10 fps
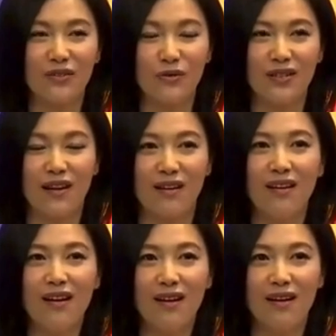就叫
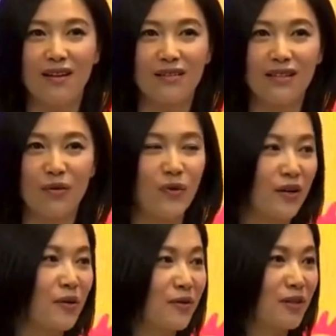呃《
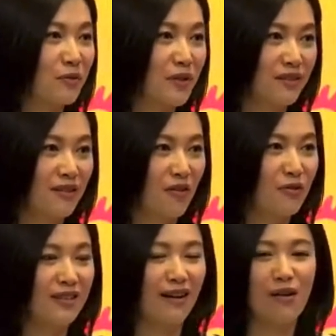Somewhere Only We Know》。
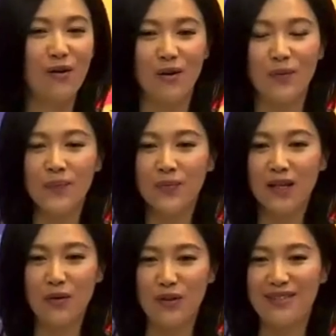然后
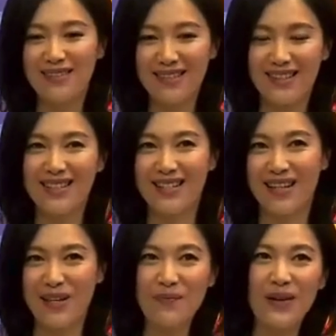我以
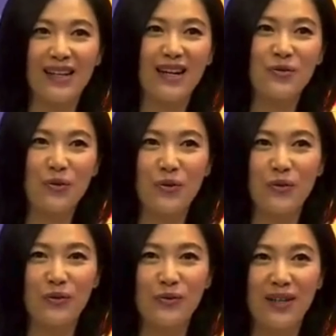前把它做
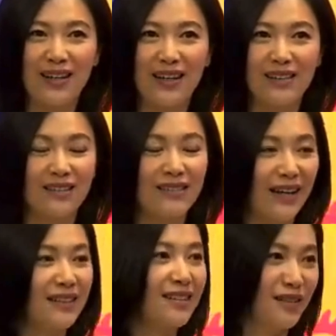过《杜拉拉》的
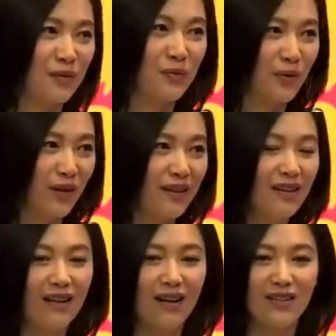代替音乐。
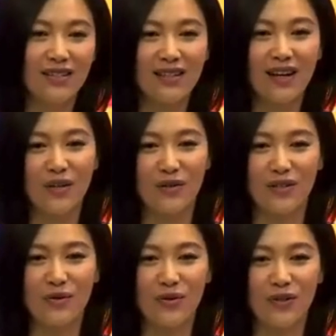然后现在还有
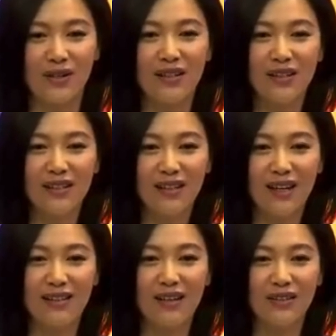人说
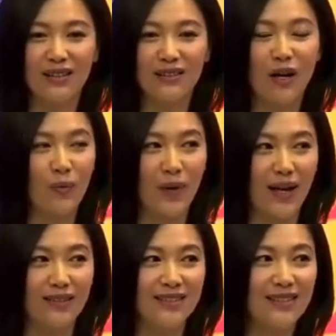看到那个盗
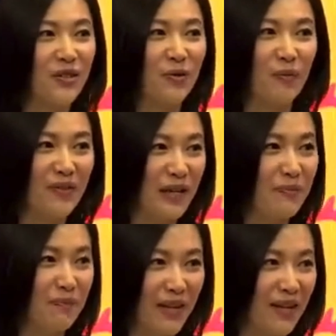版，就是我没
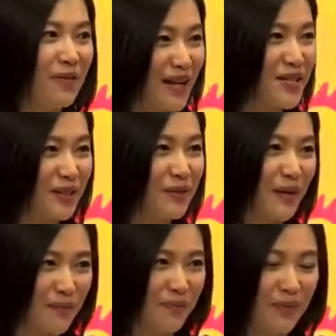没完成的
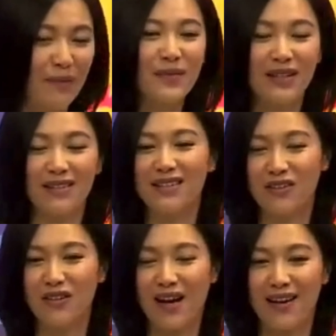版版本的
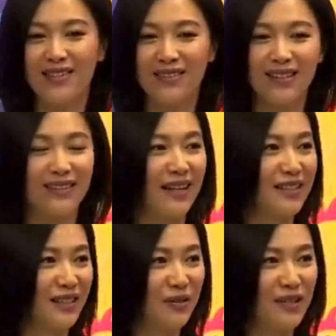时候，还是那个代
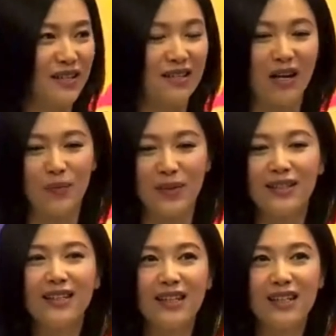替音乐在上
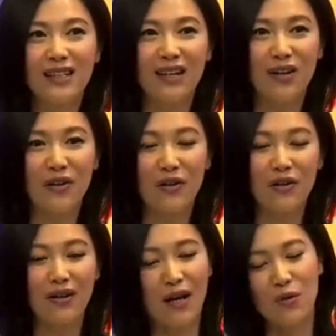面。然
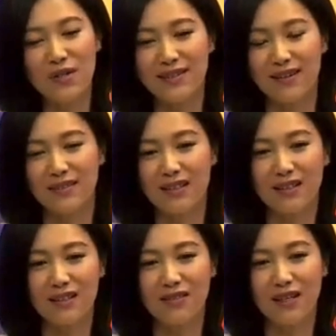后后来我想
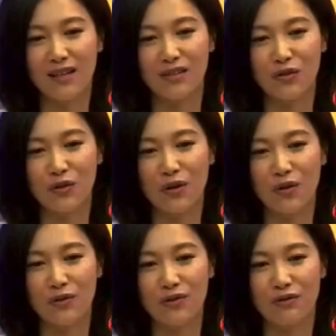这个新电影的时
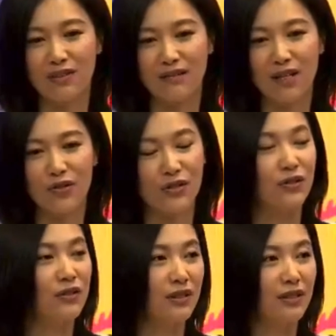候，我就想到这
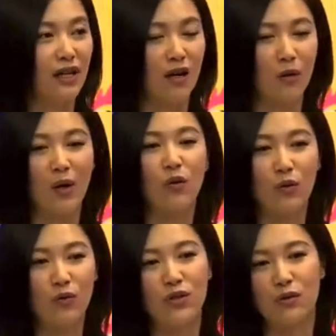首歌，然后包
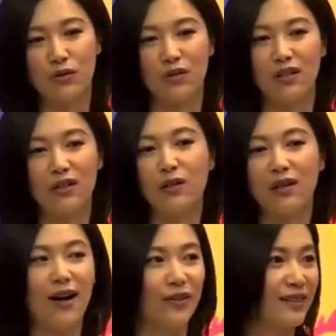括故事，我觉得也有
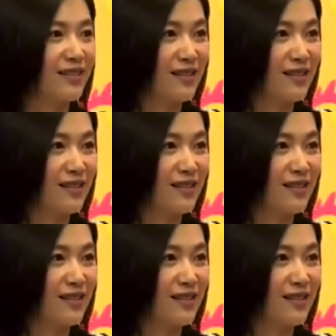很好的一